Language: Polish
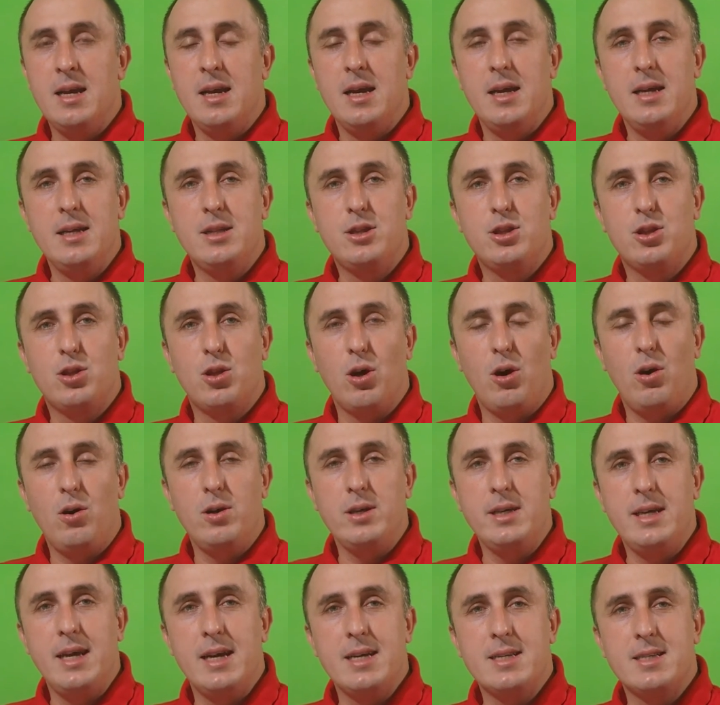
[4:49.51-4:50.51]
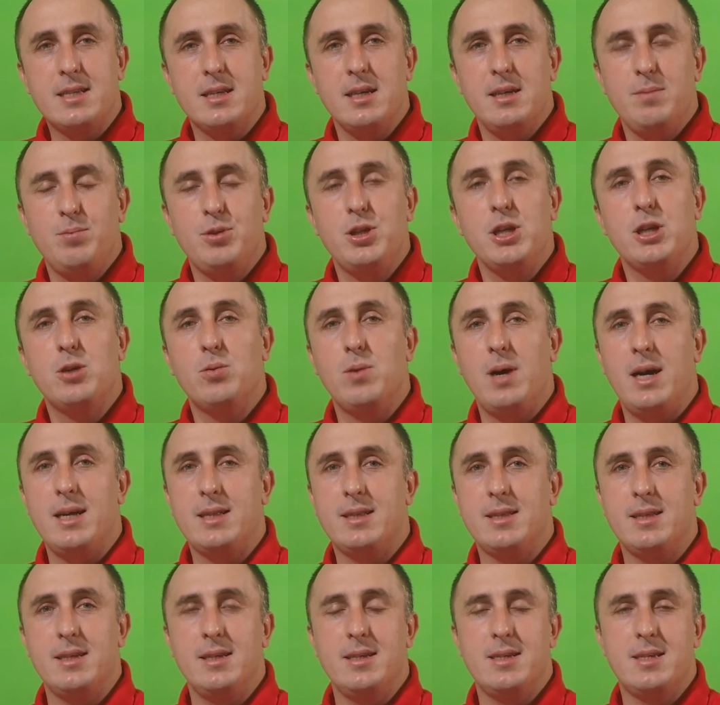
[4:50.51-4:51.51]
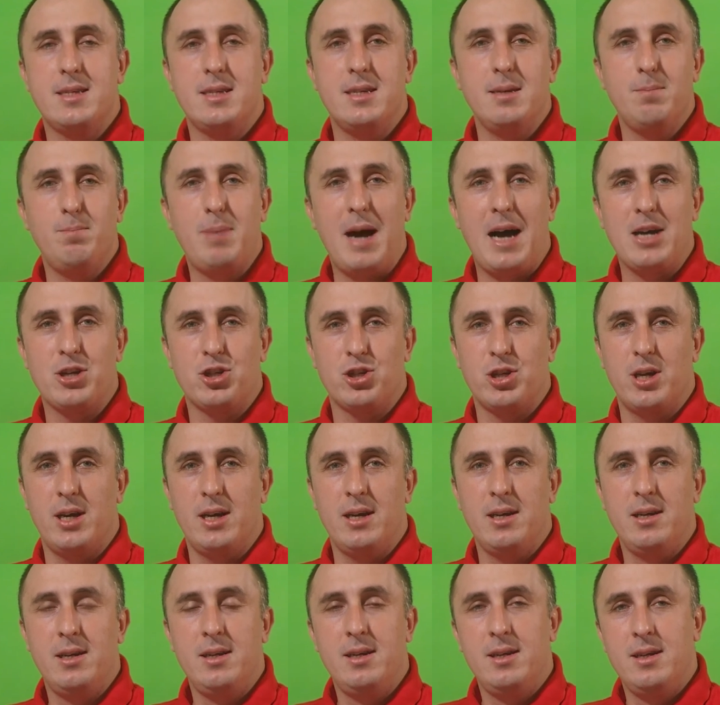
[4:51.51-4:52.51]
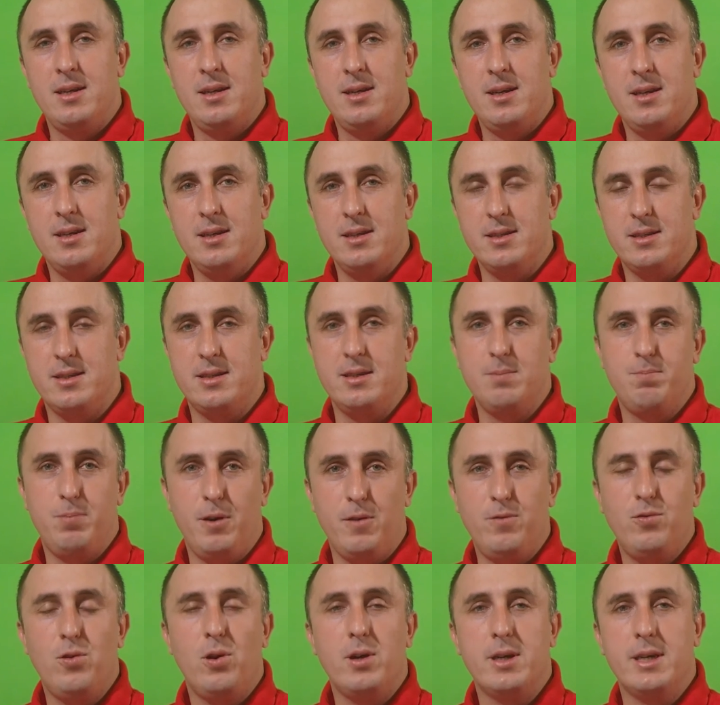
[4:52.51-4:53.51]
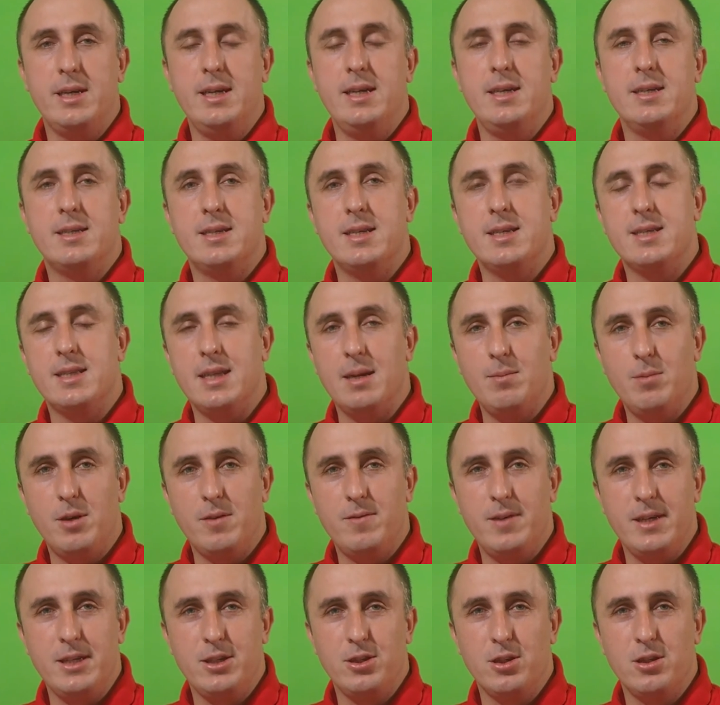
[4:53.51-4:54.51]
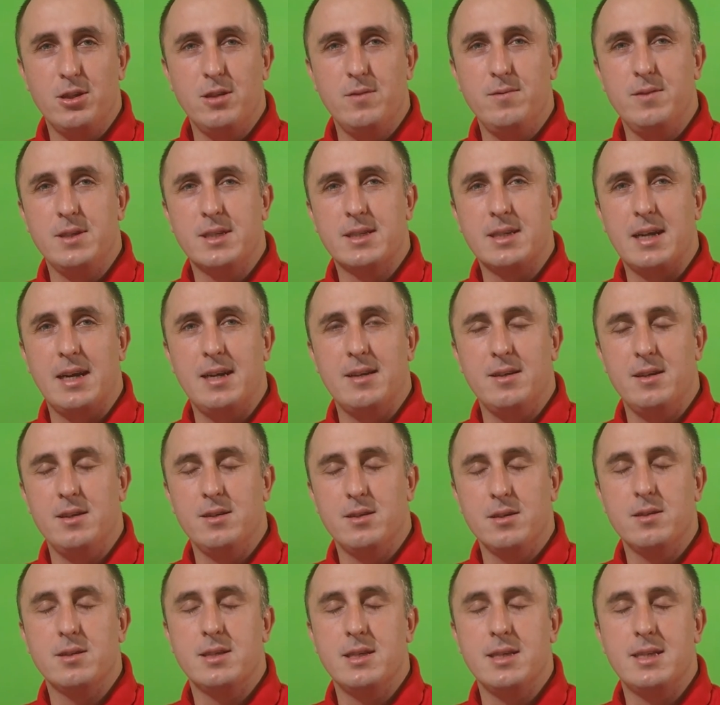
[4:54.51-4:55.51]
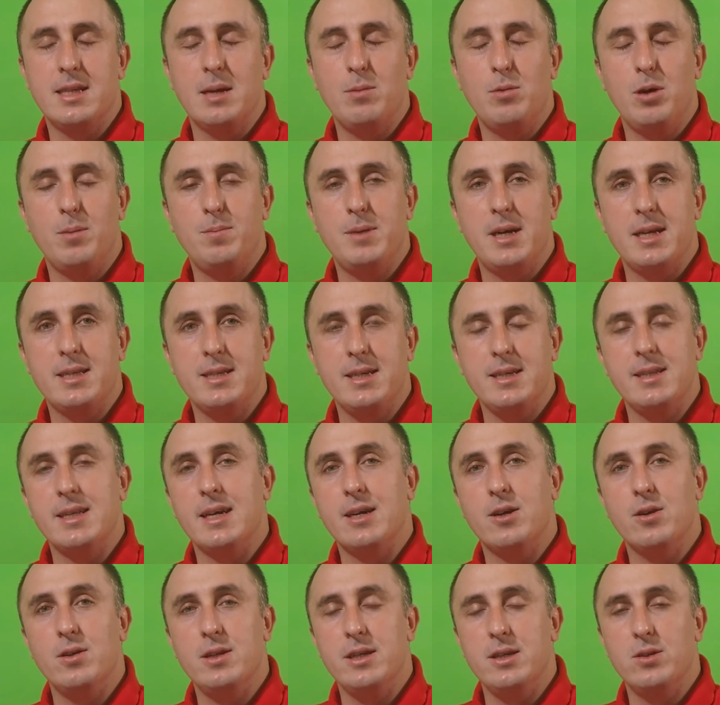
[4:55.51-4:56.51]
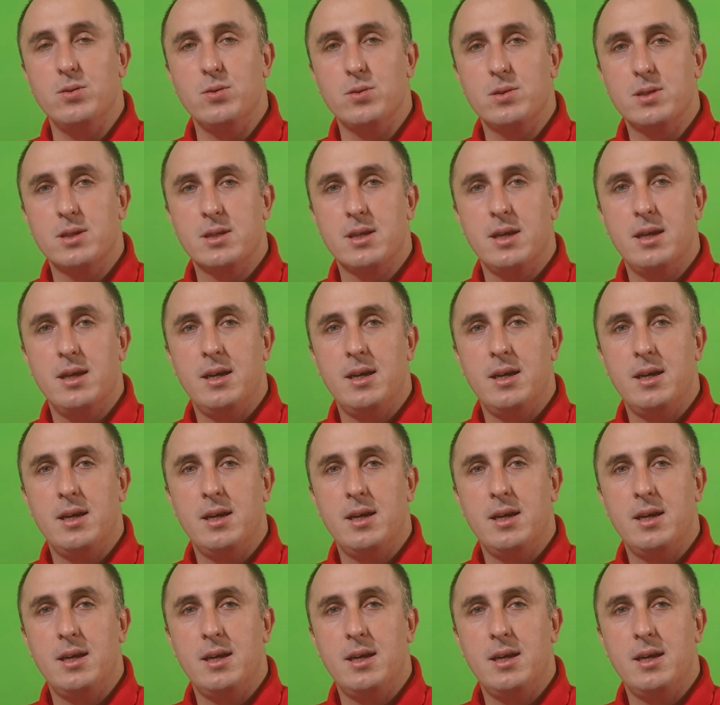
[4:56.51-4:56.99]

Y, to jest y, przykład z Basha, z powłoki systemowej środowiska, y, systemu operacyjnego Linux.